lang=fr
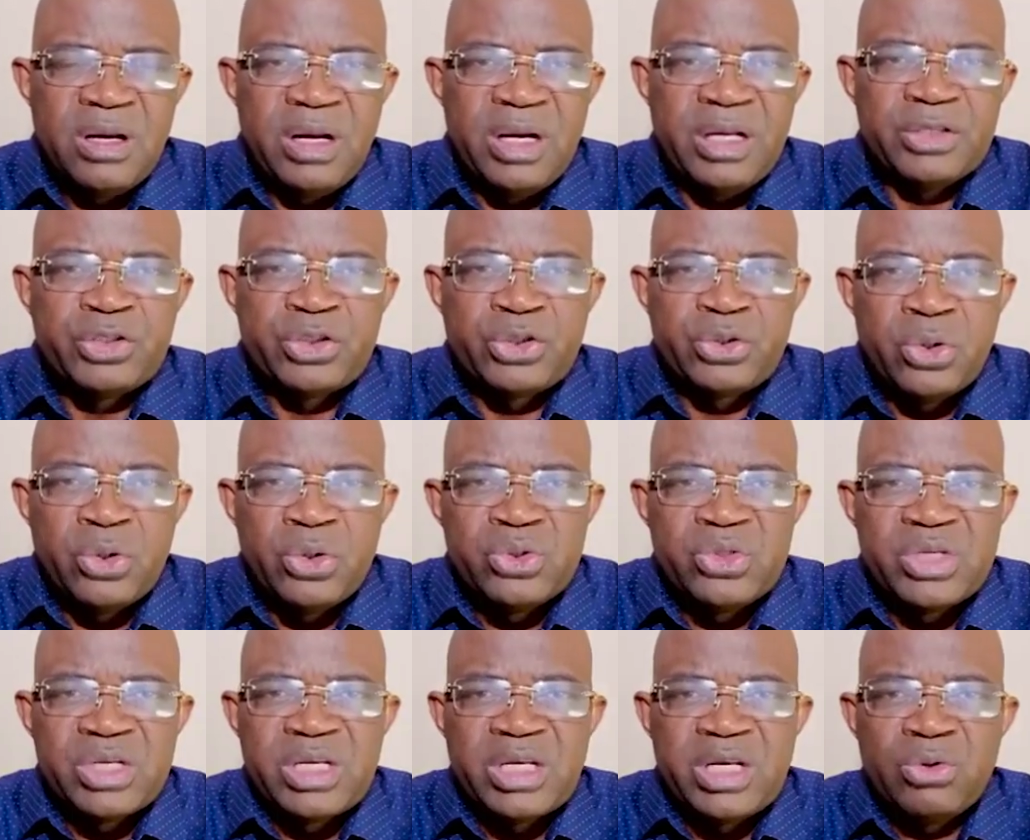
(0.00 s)
Les
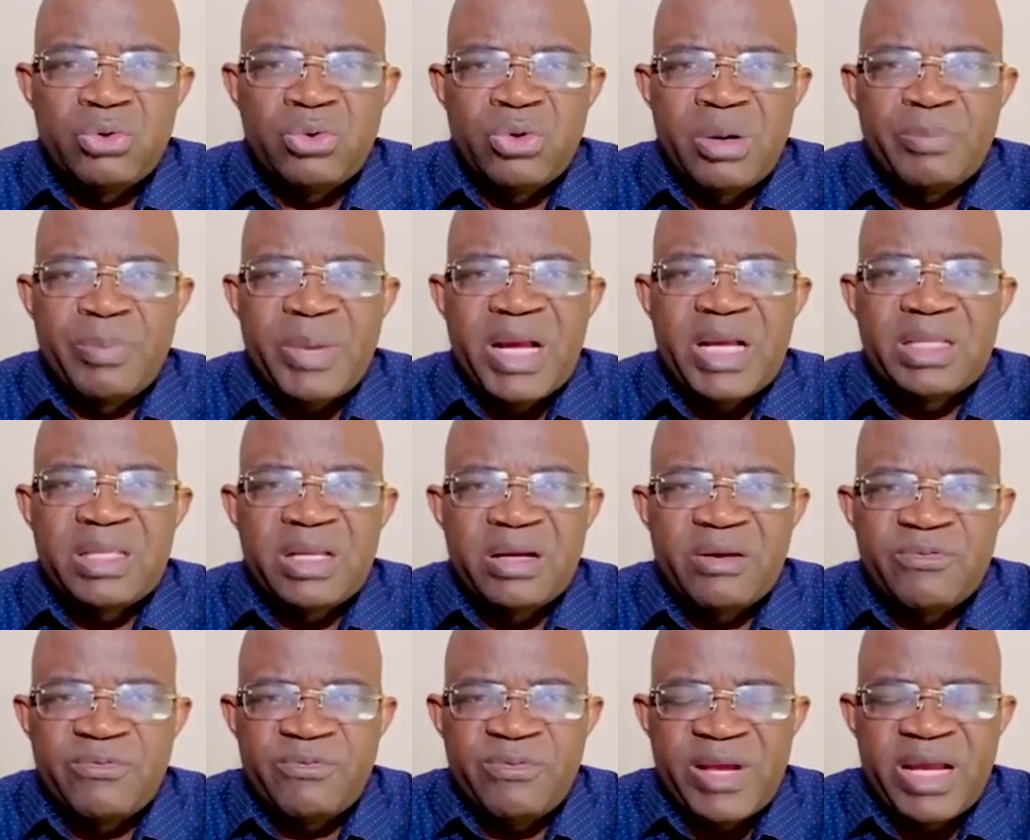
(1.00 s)
choses qui ne doivent pas
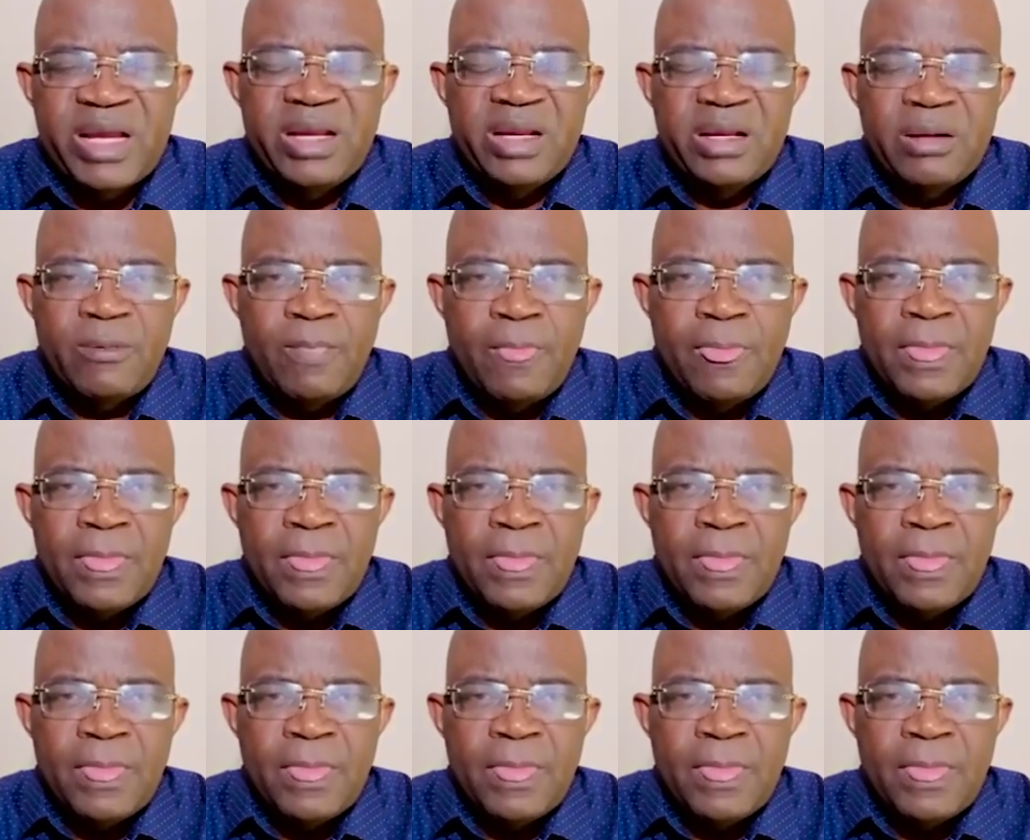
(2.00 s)
être faites,